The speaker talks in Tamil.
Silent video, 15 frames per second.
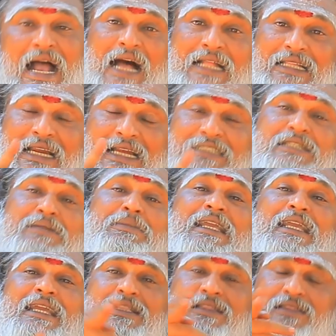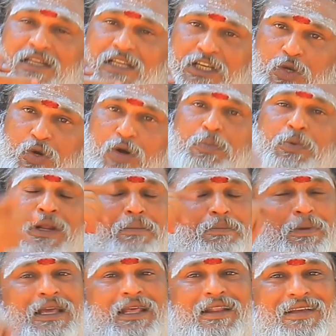அந்த லட்சுமிக்கு எத்தனையோ
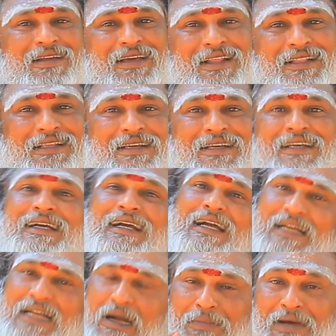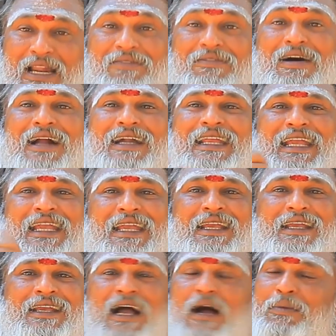புனைப்பெயர் இருக்கிறது கமலவாணி
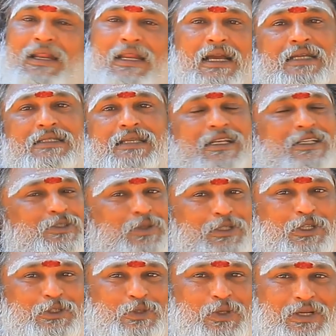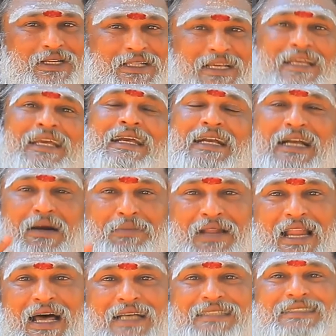அப்படின்னாக்கா சரஸ்வதியை சொல்கிறது
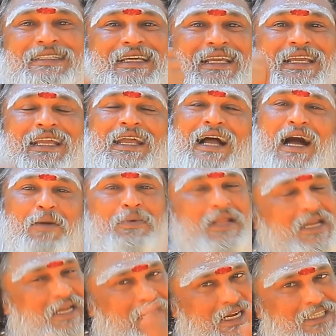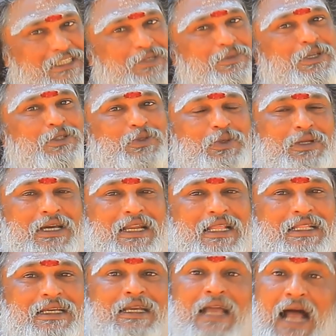கமலாஸ்டி அப்படின்னா லட்சுமியை
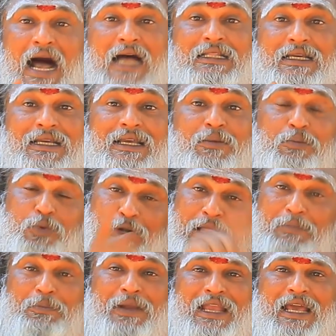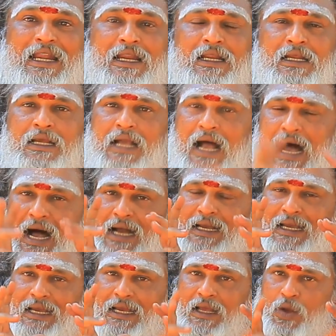சொல்லுகிறது அது புனைப்பெயர் ஆக
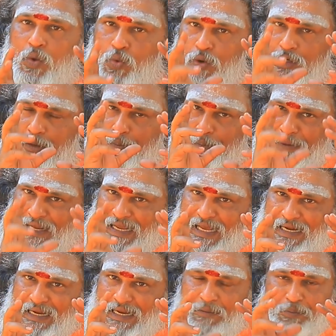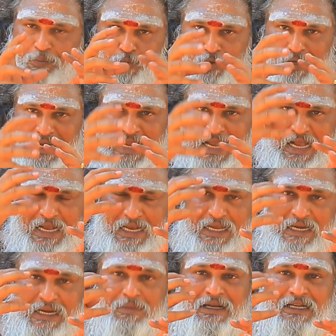ஒரு பெயரை
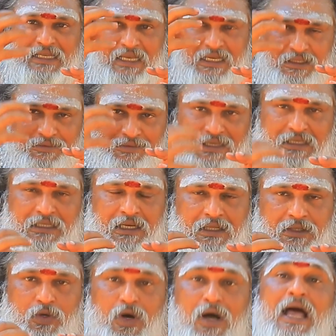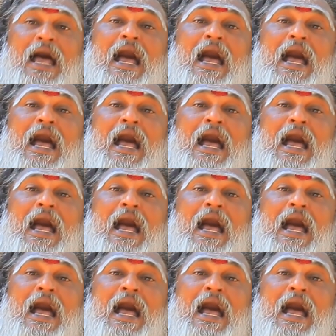புனையாக நமக்கு எது வருகிறதோ